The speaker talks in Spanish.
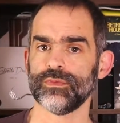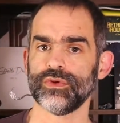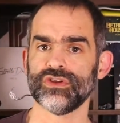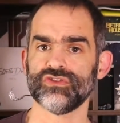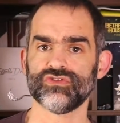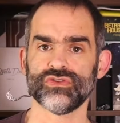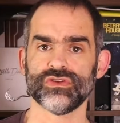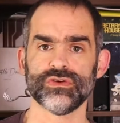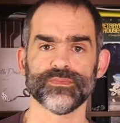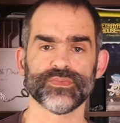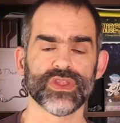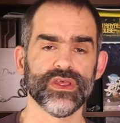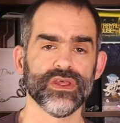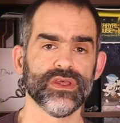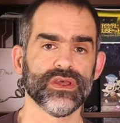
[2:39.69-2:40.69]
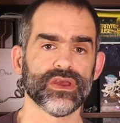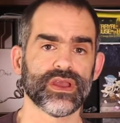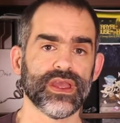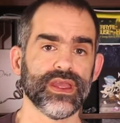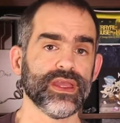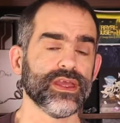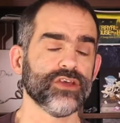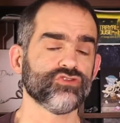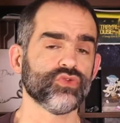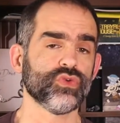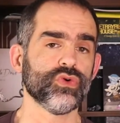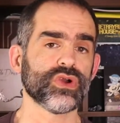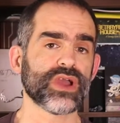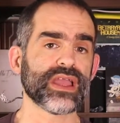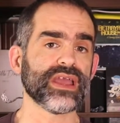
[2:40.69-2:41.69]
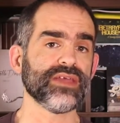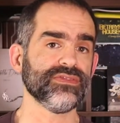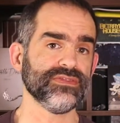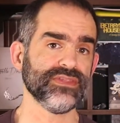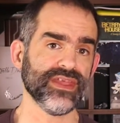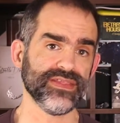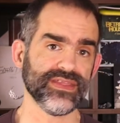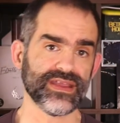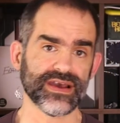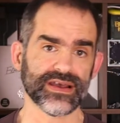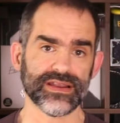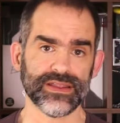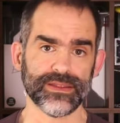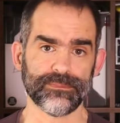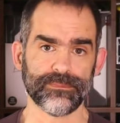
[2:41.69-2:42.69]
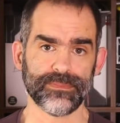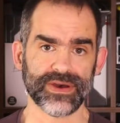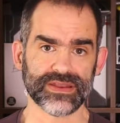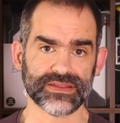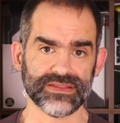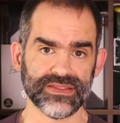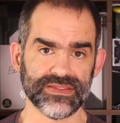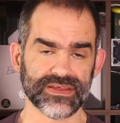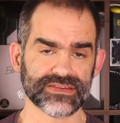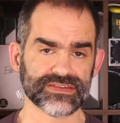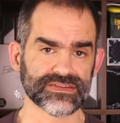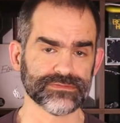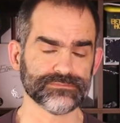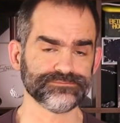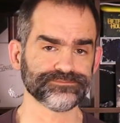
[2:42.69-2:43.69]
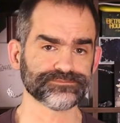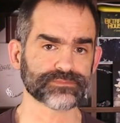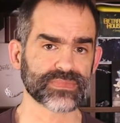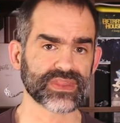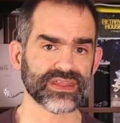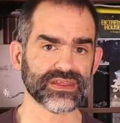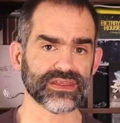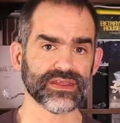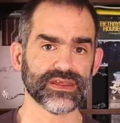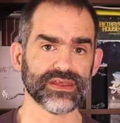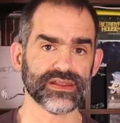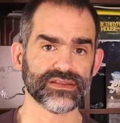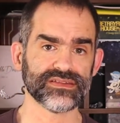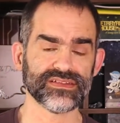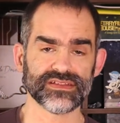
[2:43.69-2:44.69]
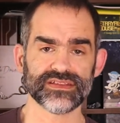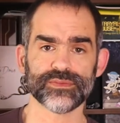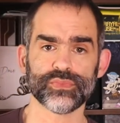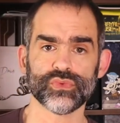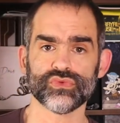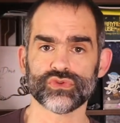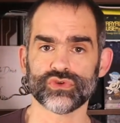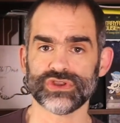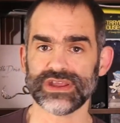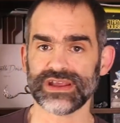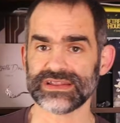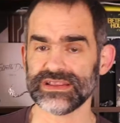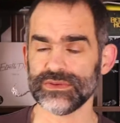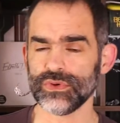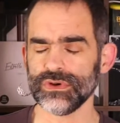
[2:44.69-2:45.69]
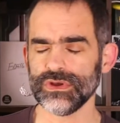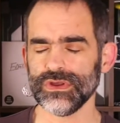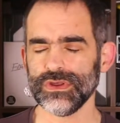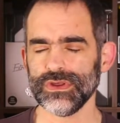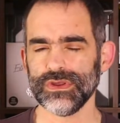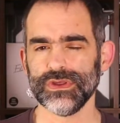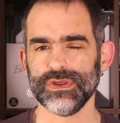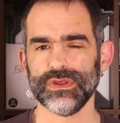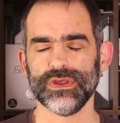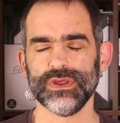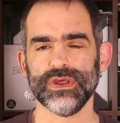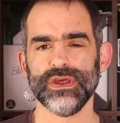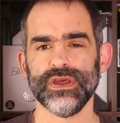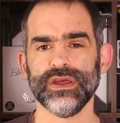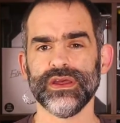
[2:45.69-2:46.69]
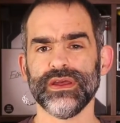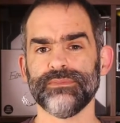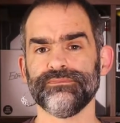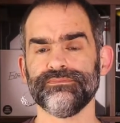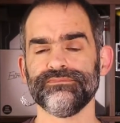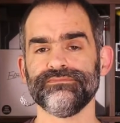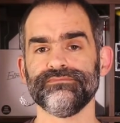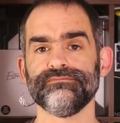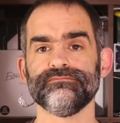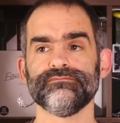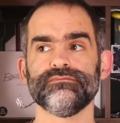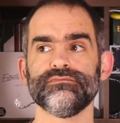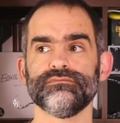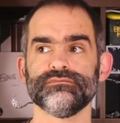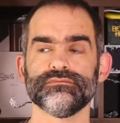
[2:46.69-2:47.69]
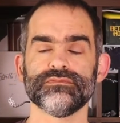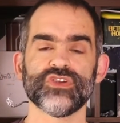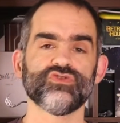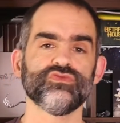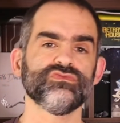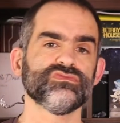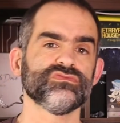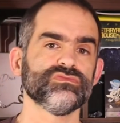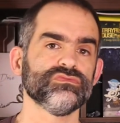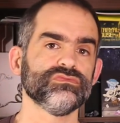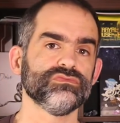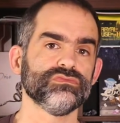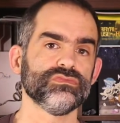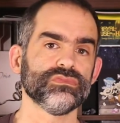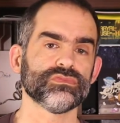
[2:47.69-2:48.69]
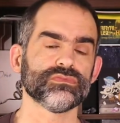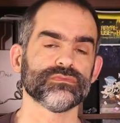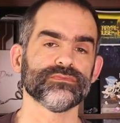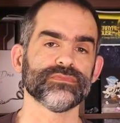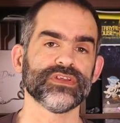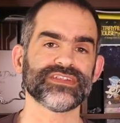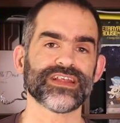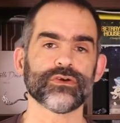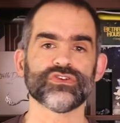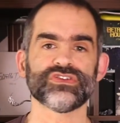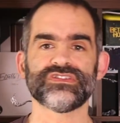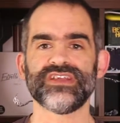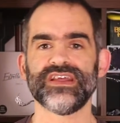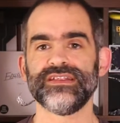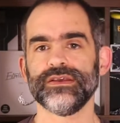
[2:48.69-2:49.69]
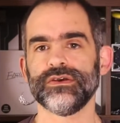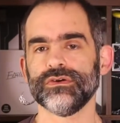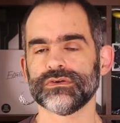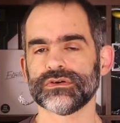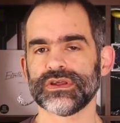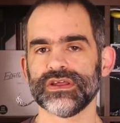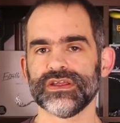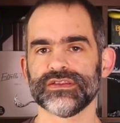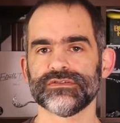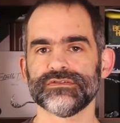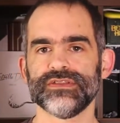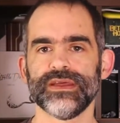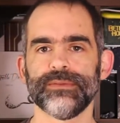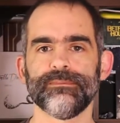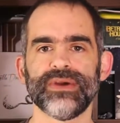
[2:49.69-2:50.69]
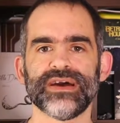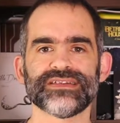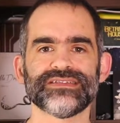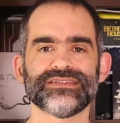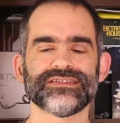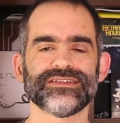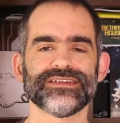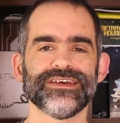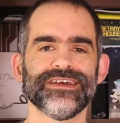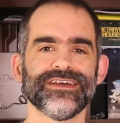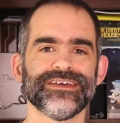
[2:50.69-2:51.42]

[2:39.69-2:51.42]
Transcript: Por eso digo que es un juego que hay que dedicarle partidas. El siguiente punto negativo em, es un es algo estético, que es de más...